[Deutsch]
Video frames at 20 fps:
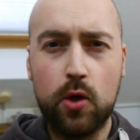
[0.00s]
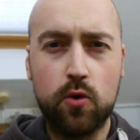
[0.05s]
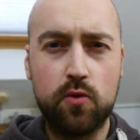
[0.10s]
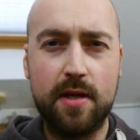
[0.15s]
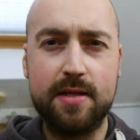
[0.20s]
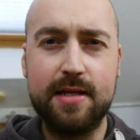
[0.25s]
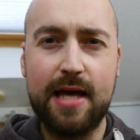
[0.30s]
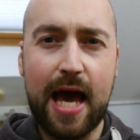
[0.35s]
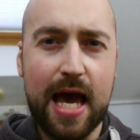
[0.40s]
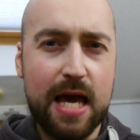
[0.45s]
Und
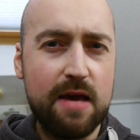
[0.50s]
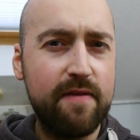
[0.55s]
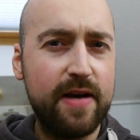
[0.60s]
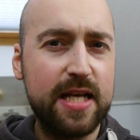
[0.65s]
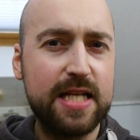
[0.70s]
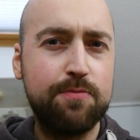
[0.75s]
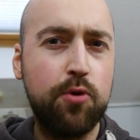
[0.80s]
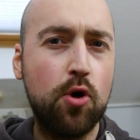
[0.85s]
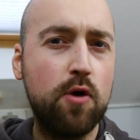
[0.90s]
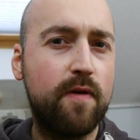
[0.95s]
das
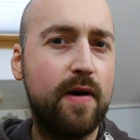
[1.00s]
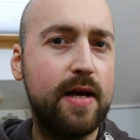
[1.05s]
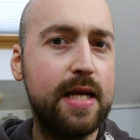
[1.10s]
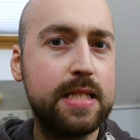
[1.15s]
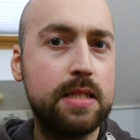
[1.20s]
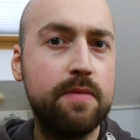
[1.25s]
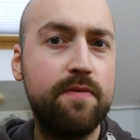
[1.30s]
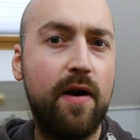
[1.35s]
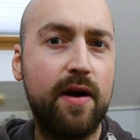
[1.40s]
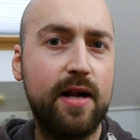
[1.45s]
Eiweißpulver
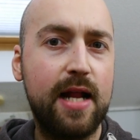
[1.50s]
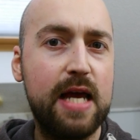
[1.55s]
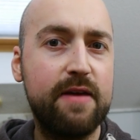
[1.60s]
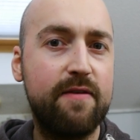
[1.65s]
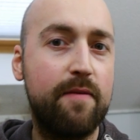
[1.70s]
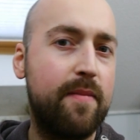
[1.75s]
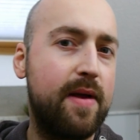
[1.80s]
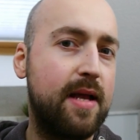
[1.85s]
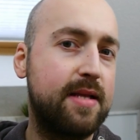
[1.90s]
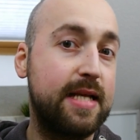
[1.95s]
ist im
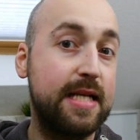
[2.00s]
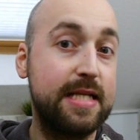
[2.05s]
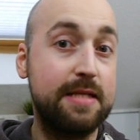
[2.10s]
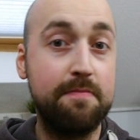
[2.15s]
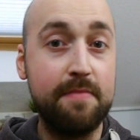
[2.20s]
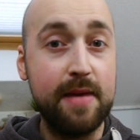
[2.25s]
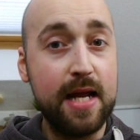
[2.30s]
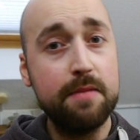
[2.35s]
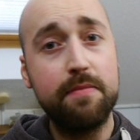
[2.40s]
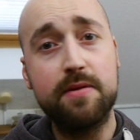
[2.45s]
Vergleich, wenn man jetzt
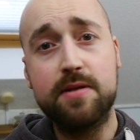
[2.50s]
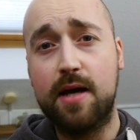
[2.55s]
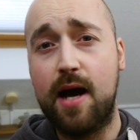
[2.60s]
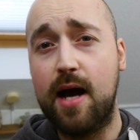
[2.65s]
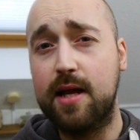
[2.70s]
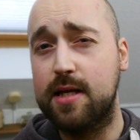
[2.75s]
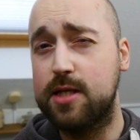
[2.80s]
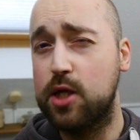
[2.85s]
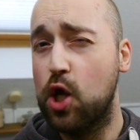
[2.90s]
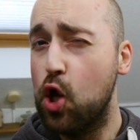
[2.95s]
das Mehl
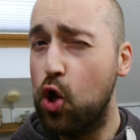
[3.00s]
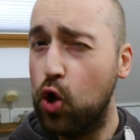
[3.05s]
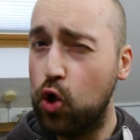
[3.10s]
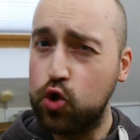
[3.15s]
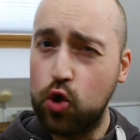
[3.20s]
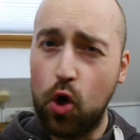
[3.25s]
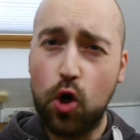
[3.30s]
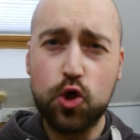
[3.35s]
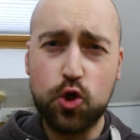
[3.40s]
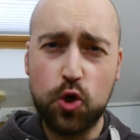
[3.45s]
betrachtet,
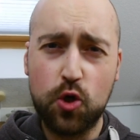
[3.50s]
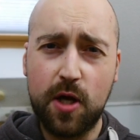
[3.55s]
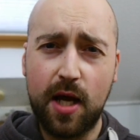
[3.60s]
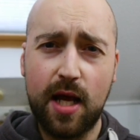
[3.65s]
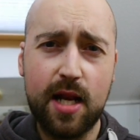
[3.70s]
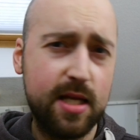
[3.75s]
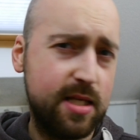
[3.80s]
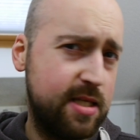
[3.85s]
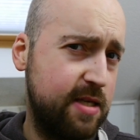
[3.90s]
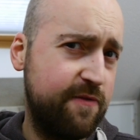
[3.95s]
doch schon
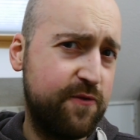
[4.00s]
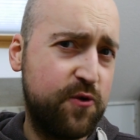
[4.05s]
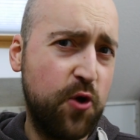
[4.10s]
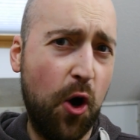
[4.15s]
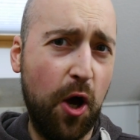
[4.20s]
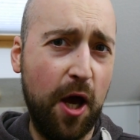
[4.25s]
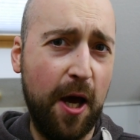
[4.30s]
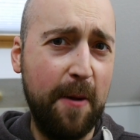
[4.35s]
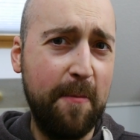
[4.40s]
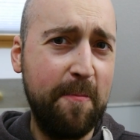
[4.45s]
relativ
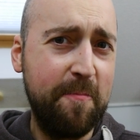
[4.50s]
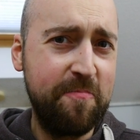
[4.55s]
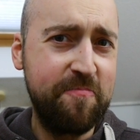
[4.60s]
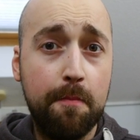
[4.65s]
teuer.